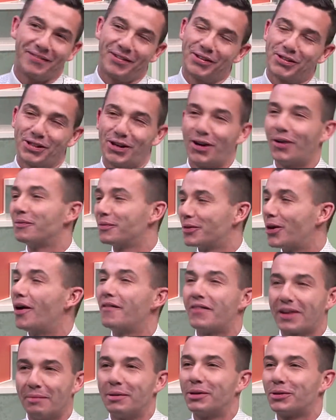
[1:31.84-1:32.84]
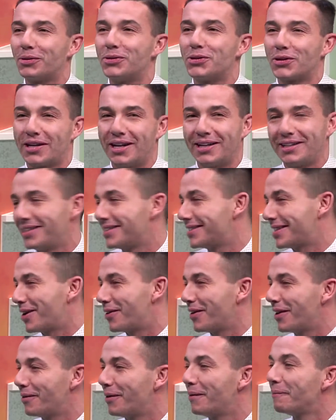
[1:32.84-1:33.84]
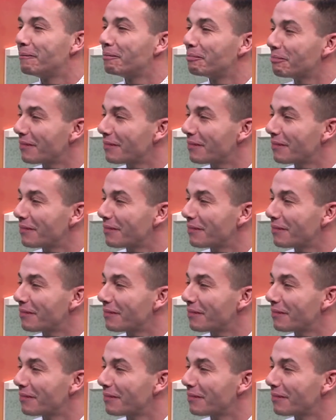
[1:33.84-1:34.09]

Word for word: invece. No, no, è veramente no, un giornalista. Lavoriamo